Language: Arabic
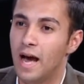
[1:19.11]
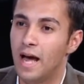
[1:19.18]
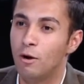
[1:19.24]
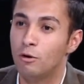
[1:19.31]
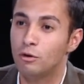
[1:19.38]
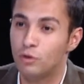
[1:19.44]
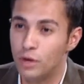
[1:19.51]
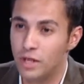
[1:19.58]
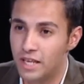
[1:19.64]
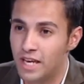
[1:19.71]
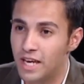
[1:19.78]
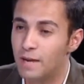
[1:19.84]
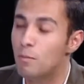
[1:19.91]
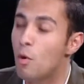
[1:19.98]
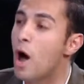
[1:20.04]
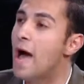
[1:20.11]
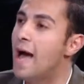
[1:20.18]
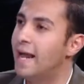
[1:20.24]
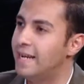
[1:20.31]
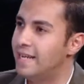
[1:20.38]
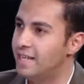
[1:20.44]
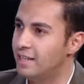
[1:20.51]
الأردنيين
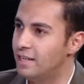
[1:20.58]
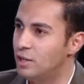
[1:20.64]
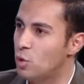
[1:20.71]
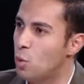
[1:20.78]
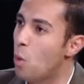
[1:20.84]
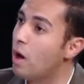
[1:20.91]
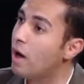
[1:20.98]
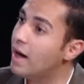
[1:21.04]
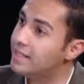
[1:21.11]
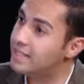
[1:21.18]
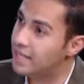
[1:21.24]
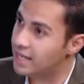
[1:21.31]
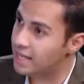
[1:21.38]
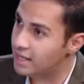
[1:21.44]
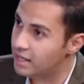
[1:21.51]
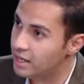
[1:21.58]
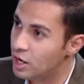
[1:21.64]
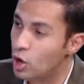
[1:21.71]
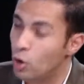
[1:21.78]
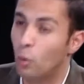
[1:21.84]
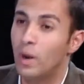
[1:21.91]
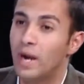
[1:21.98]
مؤهلين وقادرين
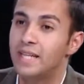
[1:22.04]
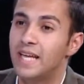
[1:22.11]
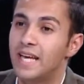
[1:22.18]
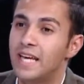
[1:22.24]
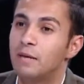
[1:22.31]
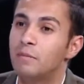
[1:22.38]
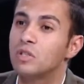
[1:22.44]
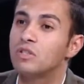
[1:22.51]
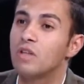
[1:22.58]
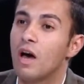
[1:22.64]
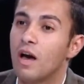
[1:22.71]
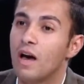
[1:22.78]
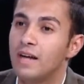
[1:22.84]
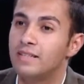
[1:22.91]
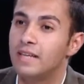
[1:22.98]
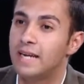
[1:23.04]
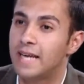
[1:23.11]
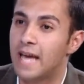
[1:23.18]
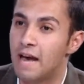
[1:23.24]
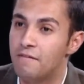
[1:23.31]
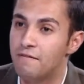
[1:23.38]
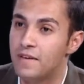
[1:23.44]
ولديهم الطاقات
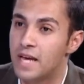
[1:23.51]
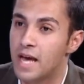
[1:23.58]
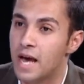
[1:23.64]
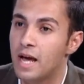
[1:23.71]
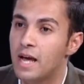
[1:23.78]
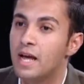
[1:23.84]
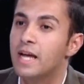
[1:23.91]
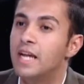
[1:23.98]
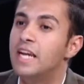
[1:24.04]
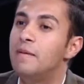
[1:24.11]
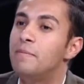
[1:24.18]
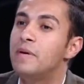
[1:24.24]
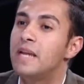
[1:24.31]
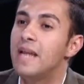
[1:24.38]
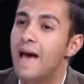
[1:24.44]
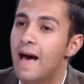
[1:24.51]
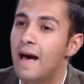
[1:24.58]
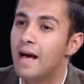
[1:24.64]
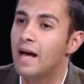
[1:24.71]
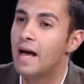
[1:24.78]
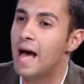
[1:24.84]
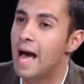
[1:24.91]
الكافية لبناء
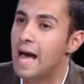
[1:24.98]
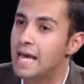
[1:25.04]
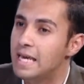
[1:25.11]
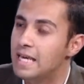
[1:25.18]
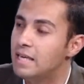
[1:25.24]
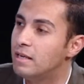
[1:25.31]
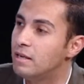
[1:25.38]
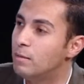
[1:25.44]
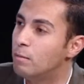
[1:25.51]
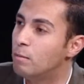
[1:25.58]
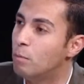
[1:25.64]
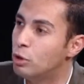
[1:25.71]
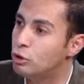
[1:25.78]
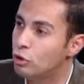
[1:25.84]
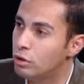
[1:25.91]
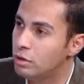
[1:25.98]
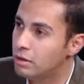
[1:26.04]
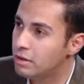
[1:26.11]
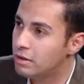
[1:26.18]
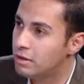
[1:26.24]
أي مدن